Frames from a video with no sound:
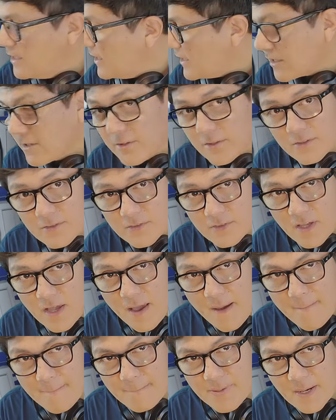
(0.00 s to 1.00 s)
R2
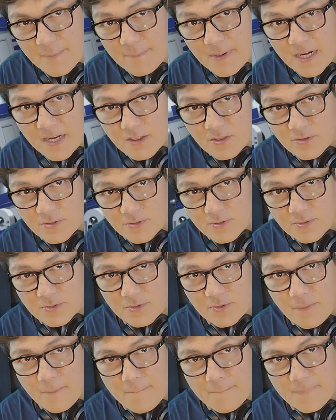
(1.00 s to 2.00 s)
Prepara
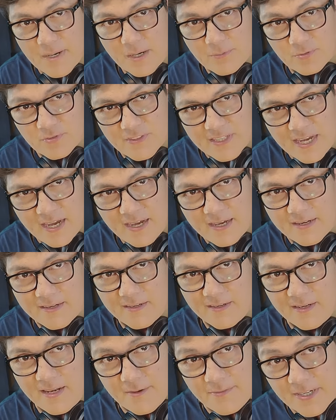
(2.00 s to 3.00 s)
todo para buscar
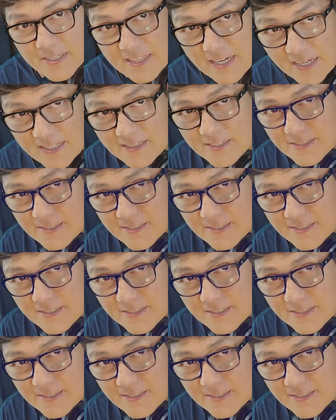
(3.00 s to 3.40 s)
la verdad.